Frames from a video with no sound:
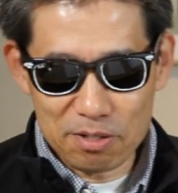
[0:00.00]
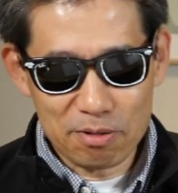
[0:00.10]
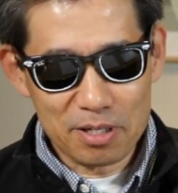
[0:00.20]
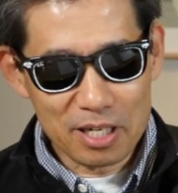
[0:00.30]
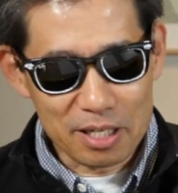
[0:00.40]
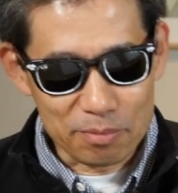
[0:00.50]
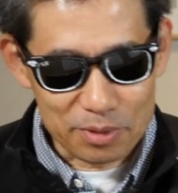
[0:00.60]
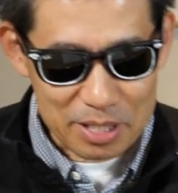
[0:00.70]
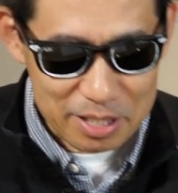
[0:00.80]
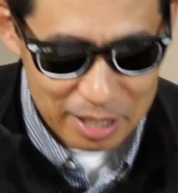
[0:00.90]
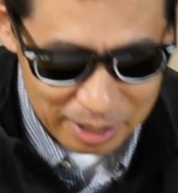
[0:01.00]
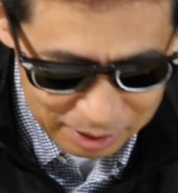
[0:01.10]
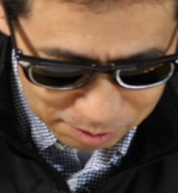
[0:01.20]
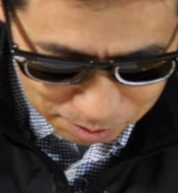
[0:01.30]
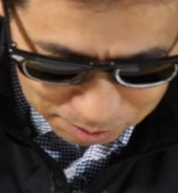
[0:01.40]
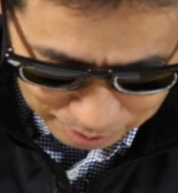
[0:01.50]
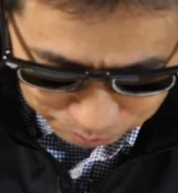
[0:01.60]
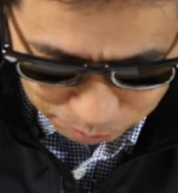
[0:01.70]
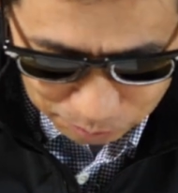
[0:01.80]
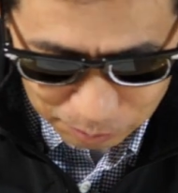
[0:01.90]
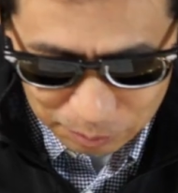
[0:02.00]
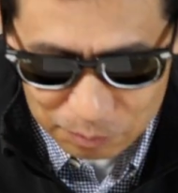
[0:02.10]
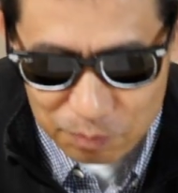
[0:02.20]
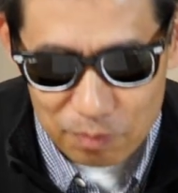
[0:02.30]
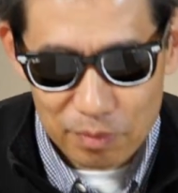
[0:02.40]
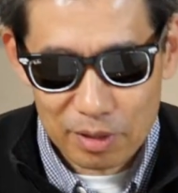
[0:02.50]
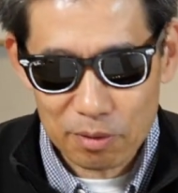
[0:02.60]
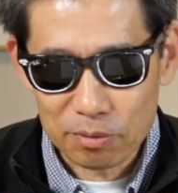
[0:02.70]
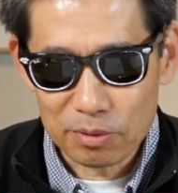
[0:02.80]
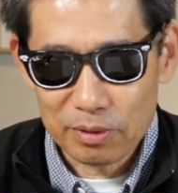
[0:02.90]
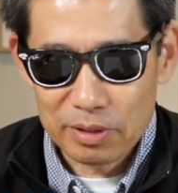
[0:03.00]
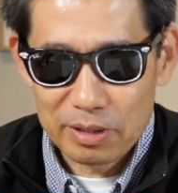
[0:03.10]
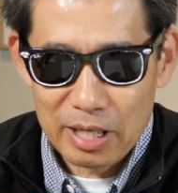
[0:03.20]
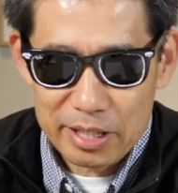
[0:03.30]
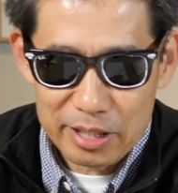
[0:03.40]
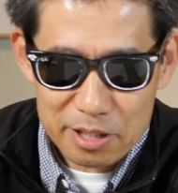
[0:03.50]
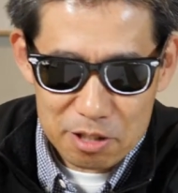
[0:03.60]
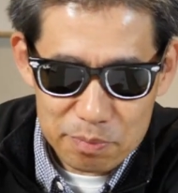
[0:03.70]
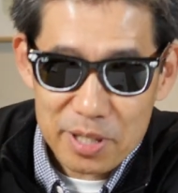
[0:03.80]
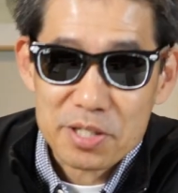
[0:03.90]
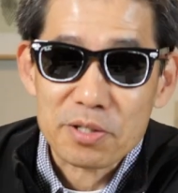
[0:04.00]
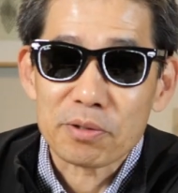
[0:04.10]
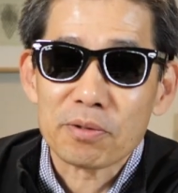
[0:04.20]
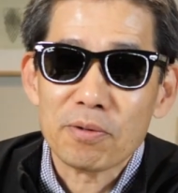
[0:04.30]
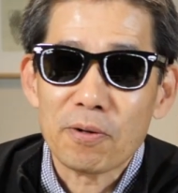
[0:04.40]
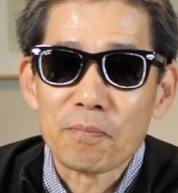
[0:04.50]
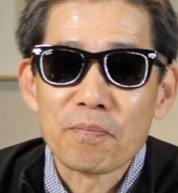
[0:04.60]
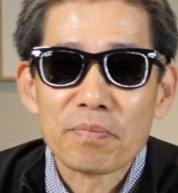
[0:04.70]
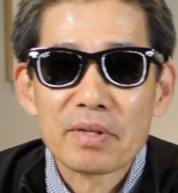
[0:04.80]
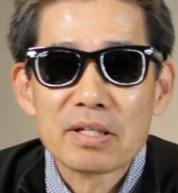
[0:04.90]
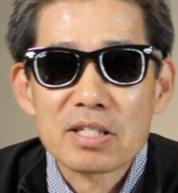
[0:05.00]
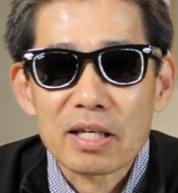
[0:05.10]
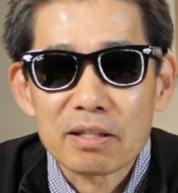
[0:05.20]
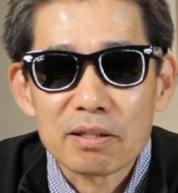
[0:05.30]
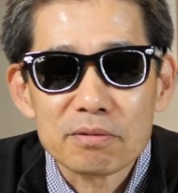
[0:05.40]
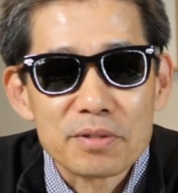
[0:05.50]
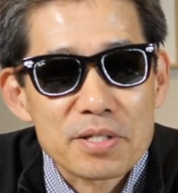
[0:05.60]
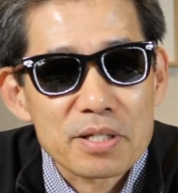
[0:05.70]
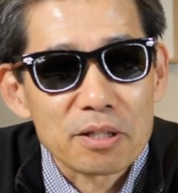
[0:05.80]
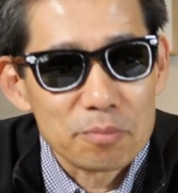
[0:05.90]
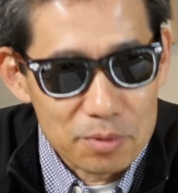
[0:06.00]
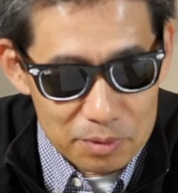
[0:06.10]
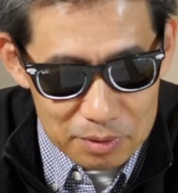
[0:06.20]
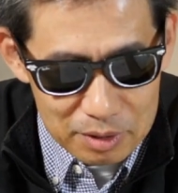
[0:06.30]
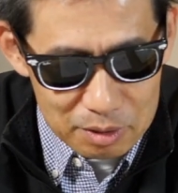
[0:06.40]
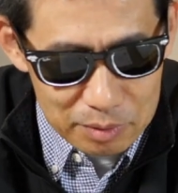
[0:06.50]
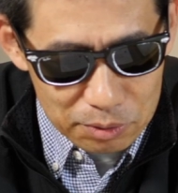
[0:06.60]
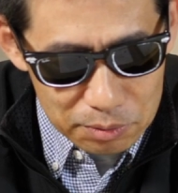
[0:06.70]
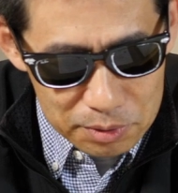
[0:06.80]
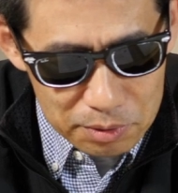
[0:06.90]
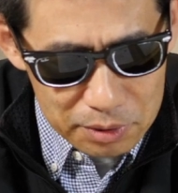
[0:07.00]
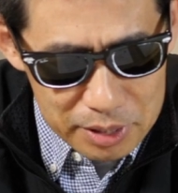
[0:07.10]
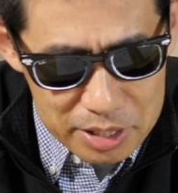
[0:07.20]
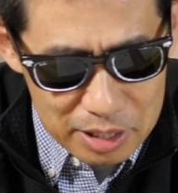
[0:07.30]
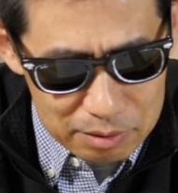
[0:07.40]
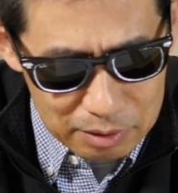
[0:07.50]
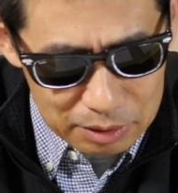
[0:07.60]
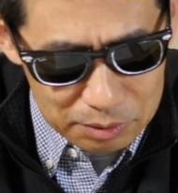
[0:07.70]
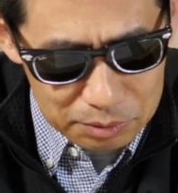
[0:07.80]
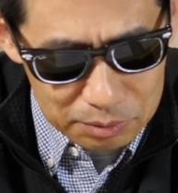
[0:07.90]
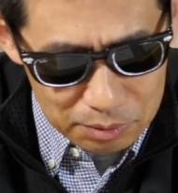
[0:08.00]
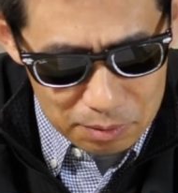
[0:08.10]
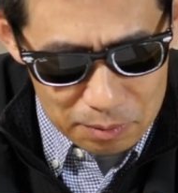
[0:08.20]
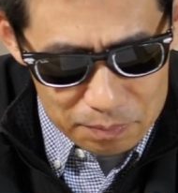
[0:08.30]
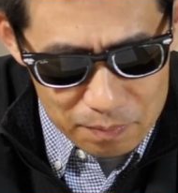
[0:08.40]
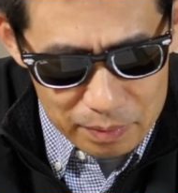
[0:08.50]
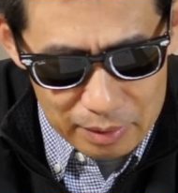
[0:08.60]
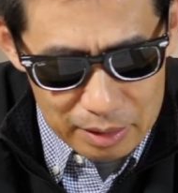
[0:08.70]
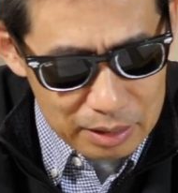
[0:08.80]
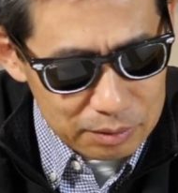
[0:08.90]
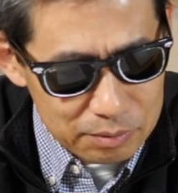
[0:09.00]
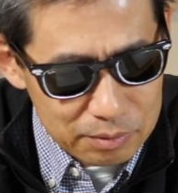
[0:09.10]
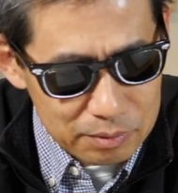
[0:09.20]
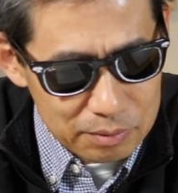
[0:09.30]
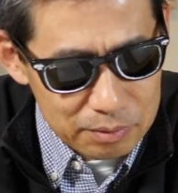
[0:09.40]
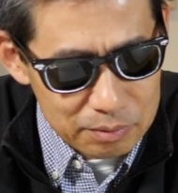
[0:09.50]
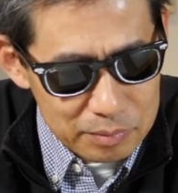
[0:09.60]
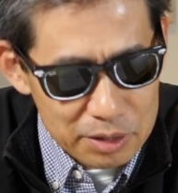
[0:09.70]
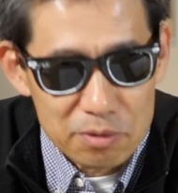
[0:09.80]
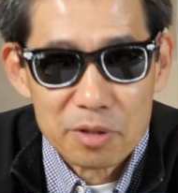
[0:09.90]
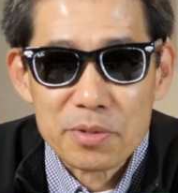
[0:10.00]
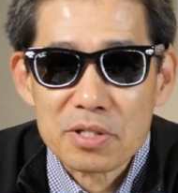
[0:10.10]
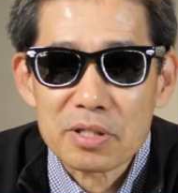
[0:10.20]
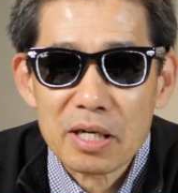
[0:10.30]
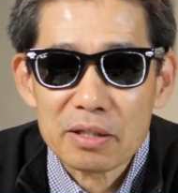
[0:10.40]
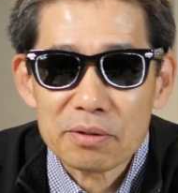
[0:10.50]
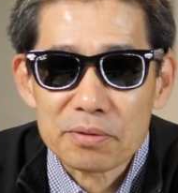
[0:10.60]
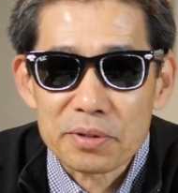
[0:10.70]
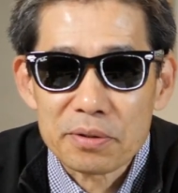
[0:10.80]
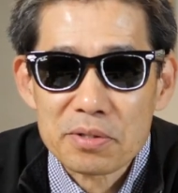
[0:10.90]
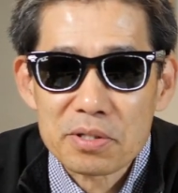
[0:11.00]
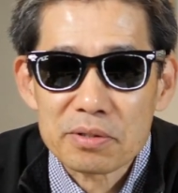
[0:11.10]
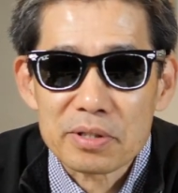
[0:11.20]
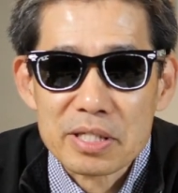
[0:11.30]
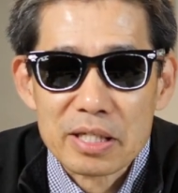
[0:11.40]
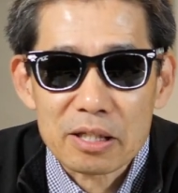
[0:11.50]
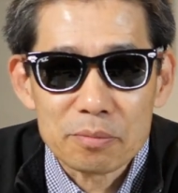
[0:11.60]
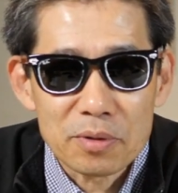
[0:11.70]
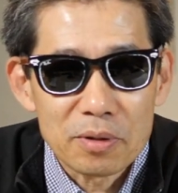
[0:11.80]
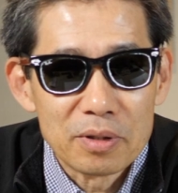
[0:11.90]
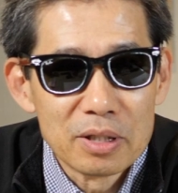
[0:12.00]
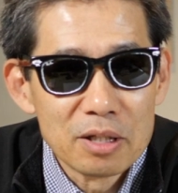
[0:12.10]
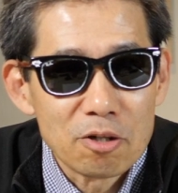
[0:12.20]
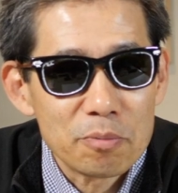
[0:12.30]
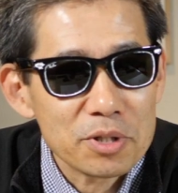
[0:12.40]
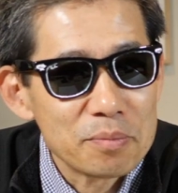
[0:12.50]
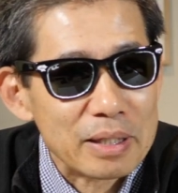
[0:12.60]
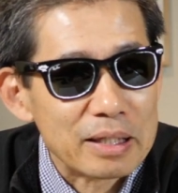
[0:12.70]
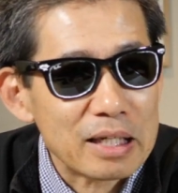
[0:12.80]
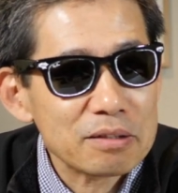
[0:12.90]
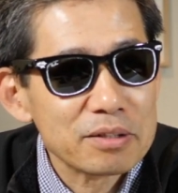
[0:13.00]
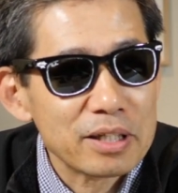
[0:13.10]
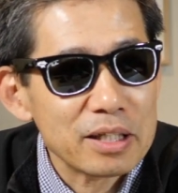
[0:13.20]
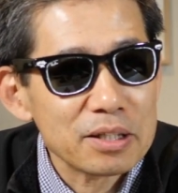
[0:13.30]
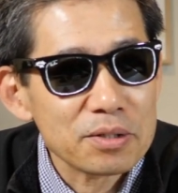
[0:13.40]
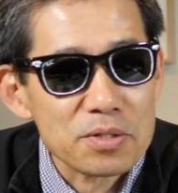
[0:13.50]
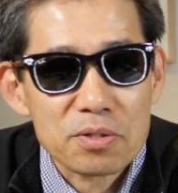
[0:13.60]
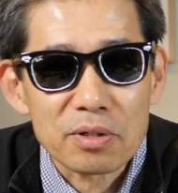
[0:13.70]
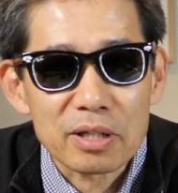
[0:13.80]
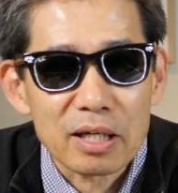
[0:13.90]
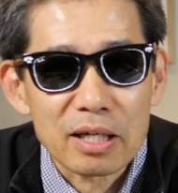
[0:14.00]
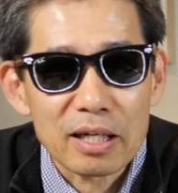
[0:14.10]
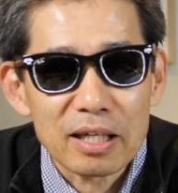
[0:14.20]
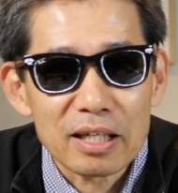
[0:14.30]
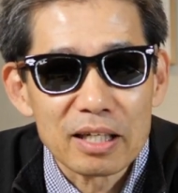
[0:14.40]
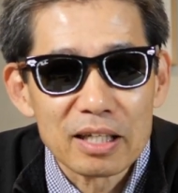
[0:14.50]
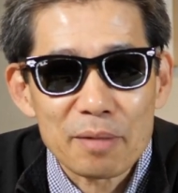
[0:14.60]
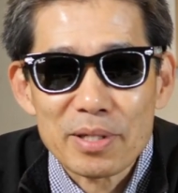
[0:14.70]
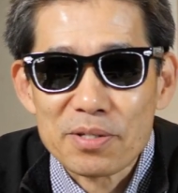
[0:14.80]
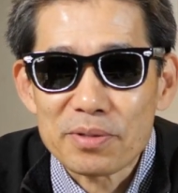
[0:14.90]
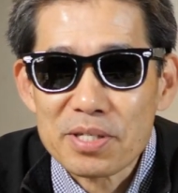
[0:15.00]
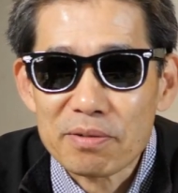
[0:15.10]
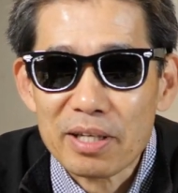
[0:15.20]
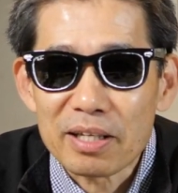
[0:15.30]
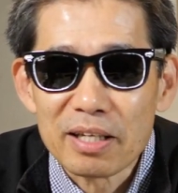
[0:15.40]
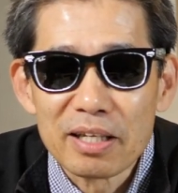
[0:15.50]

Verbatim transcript: 以来もですね、いろいろこのアリエクスプレスというのを使ってるんですけども、どういう時に使うかというと、日本でも通販よく利用するんですけども、主に楽天とそれからアマゾンですよね。